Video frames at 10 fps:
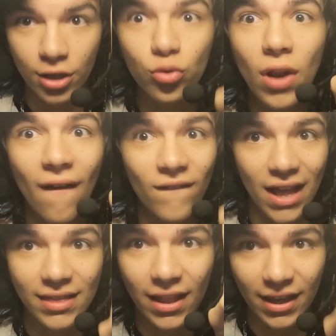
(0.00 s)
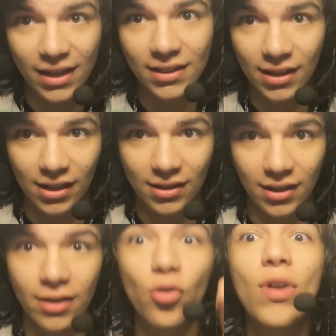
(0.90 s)
Es una banda de gente,
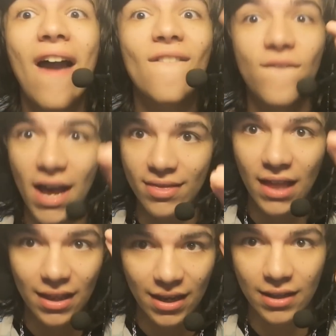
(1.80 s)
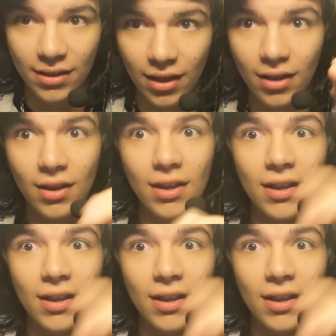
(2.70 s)
gente. Una banda de gente.